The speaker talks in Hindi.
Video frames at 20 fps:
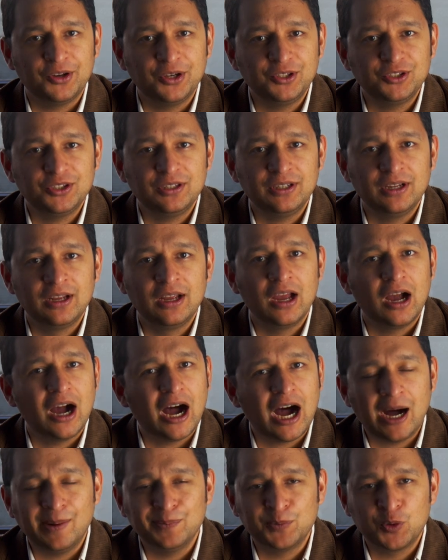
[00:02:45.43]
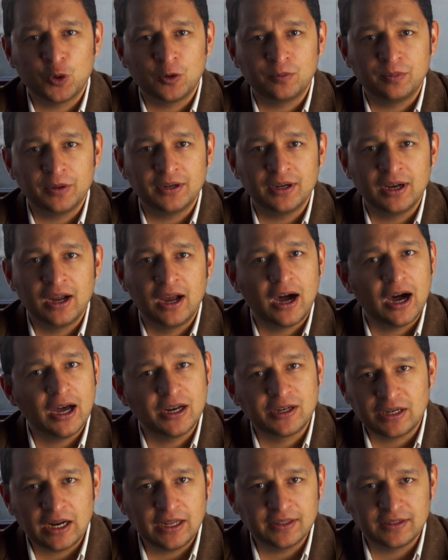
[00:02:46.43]
दृश्य आमतौर पर
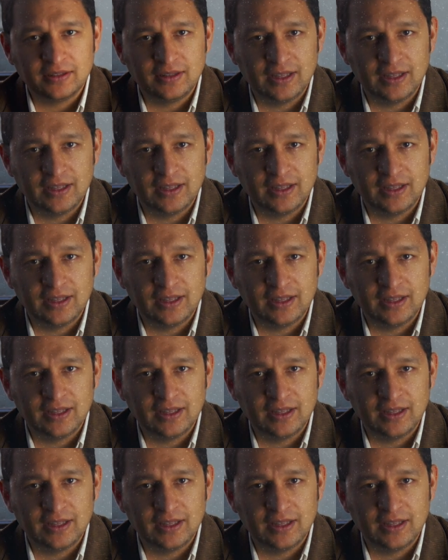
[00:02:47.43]
हर रात